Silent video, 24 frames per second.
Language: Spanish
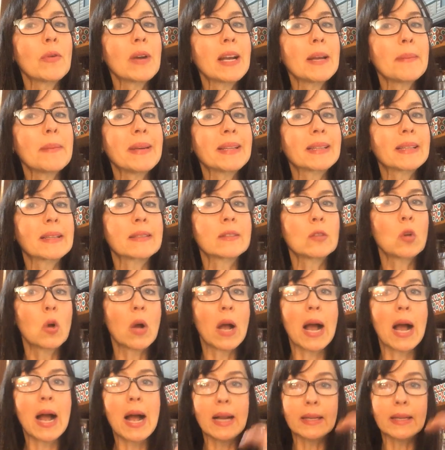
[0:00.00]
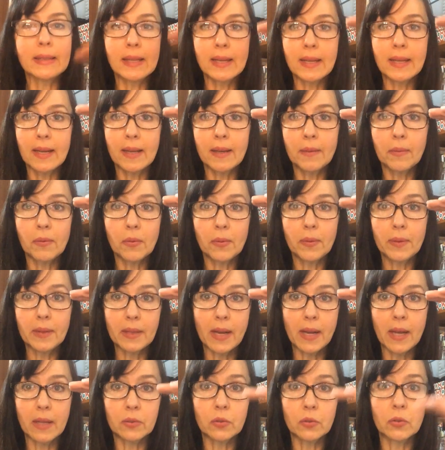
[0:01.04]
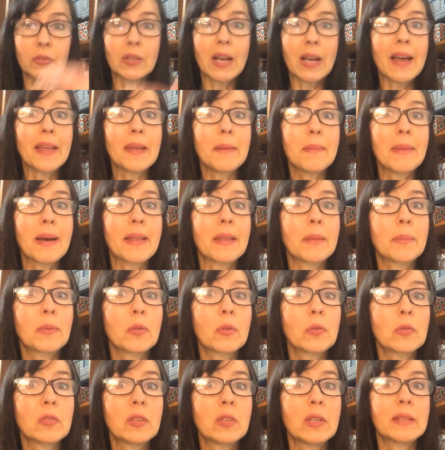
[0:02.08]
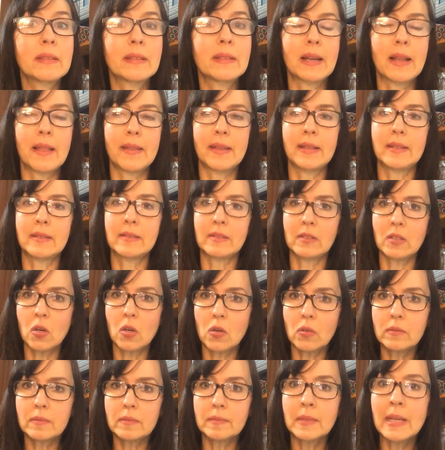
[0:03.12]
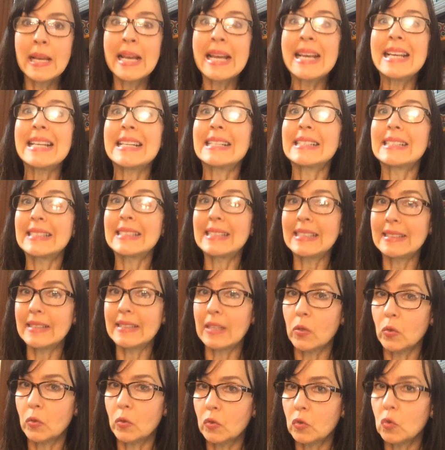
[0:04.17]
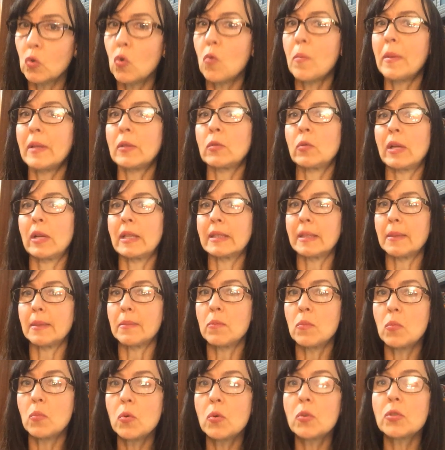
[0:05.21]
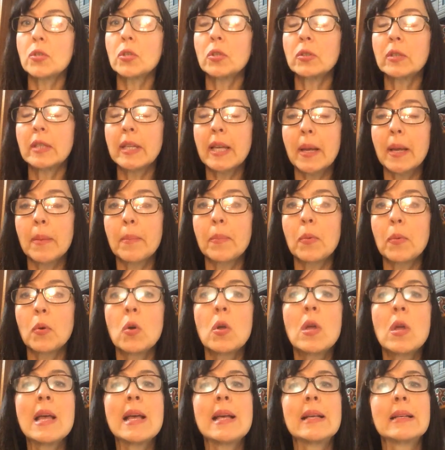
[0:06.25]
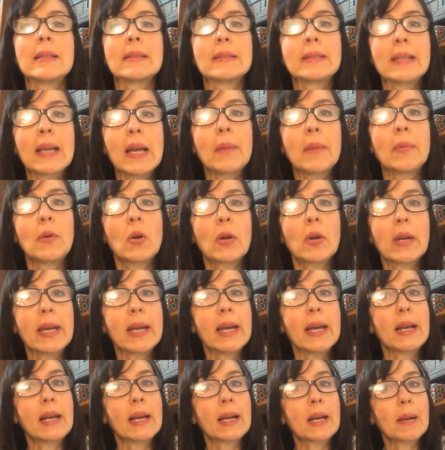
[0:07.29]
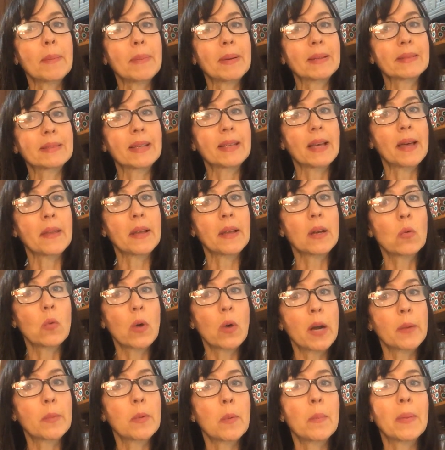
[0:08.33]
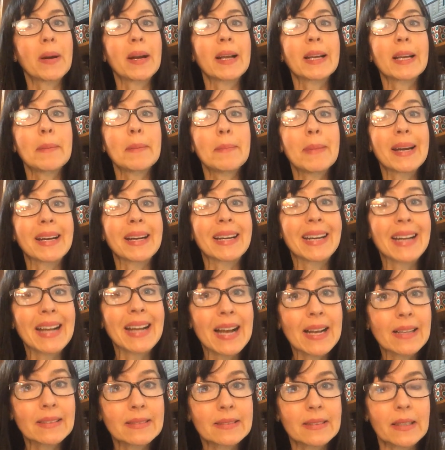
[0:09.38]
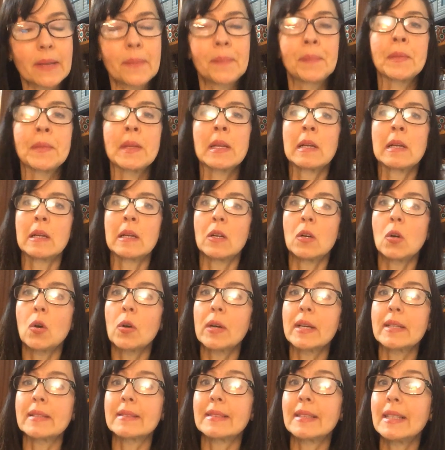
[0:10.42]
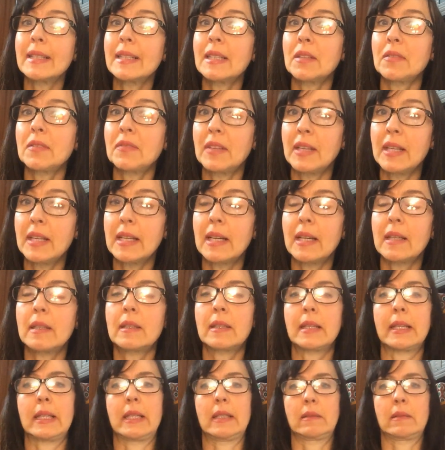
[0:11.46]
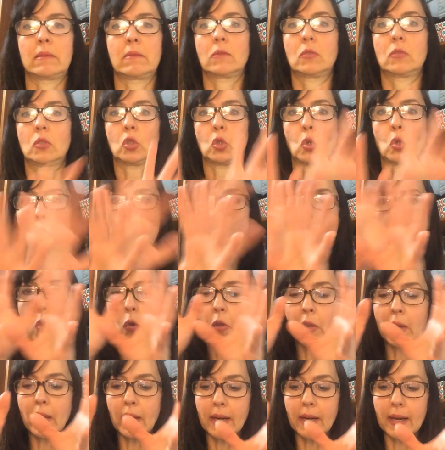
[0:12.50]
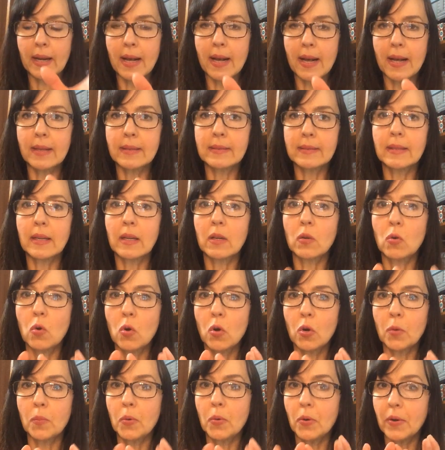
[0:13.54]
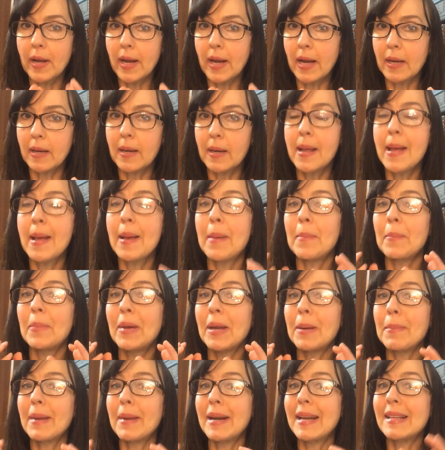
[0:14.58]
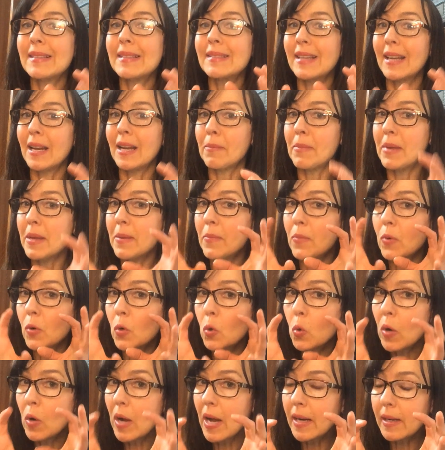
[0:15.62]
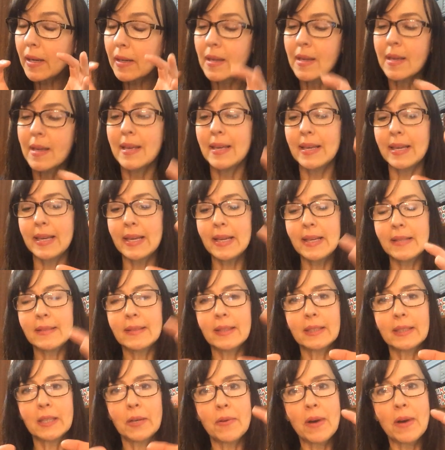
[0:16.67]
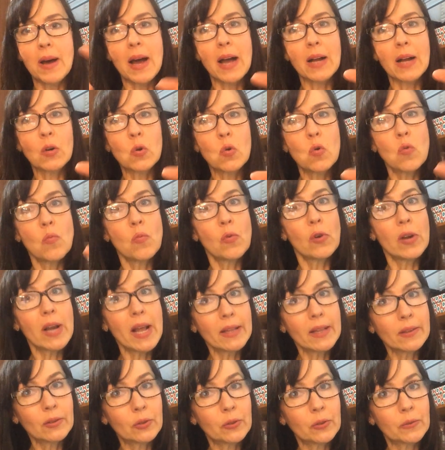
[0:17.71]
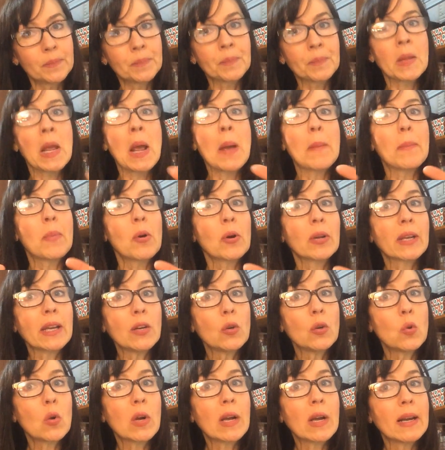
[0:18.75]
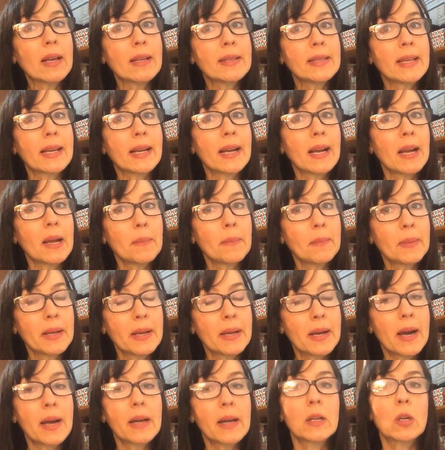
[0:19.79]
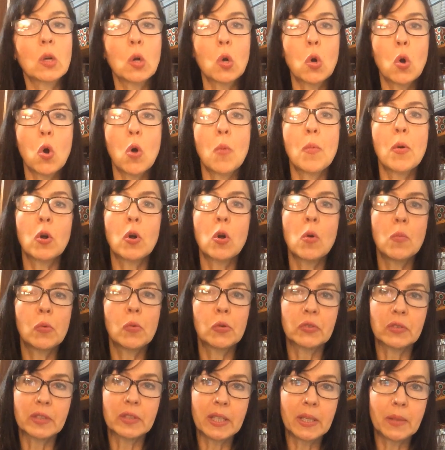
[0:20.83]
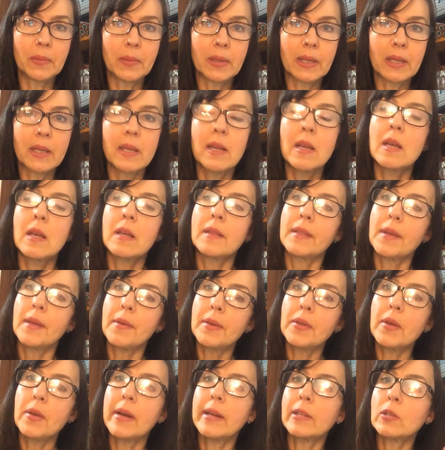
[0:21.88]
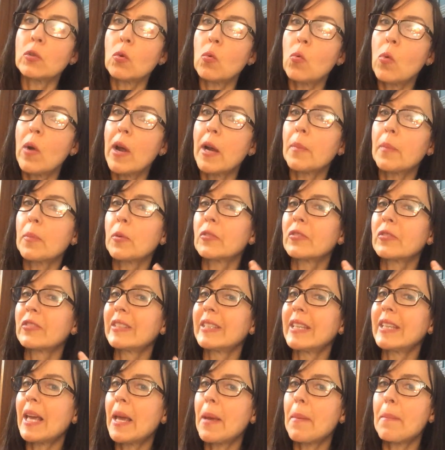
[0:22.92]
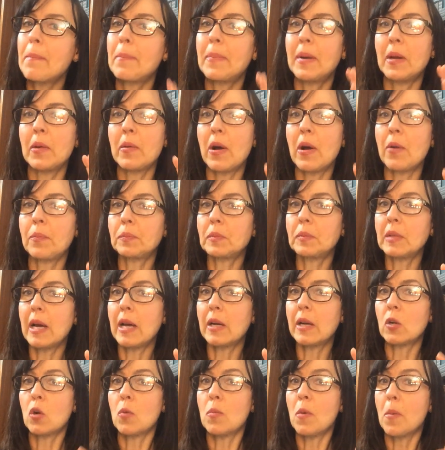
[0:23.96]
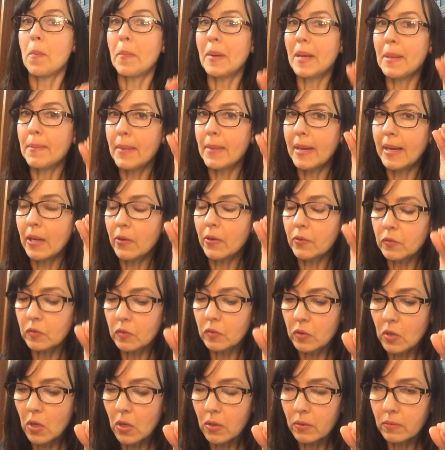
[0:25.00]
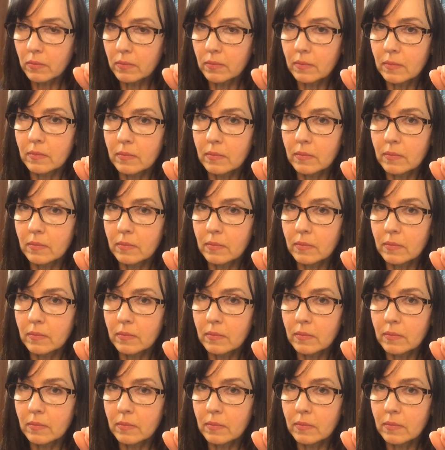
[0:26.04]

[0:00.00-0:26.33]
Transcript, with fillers: una alimentación alta en carbohidratos, además de producirse la adicción, si se consumen durante mucho tiempo, se bloquea la capacidad del cuerpo para quemar grasa, lo que significa que toda la grasa corporal permanece en el mismo lugar y se te va acumulando, porque nunca la llegas a emplear como combustible, debido a que tu cuerpo siempre va a optar como primera opción